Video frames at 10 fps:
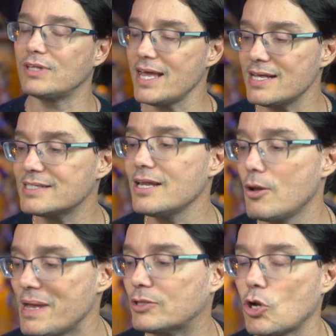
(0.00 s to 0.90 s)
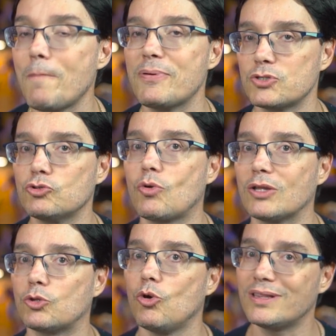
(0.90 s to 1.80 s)
tem essa não. Minha tropa junto com
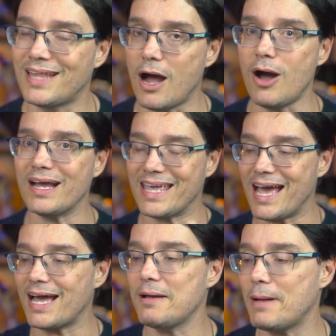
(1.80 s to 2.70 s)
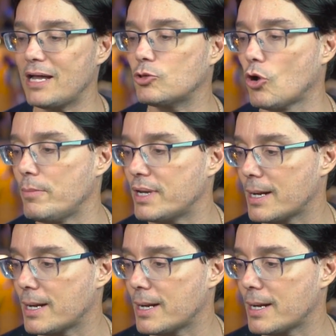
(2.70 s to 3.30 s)
a tua dá uma guerra atômica.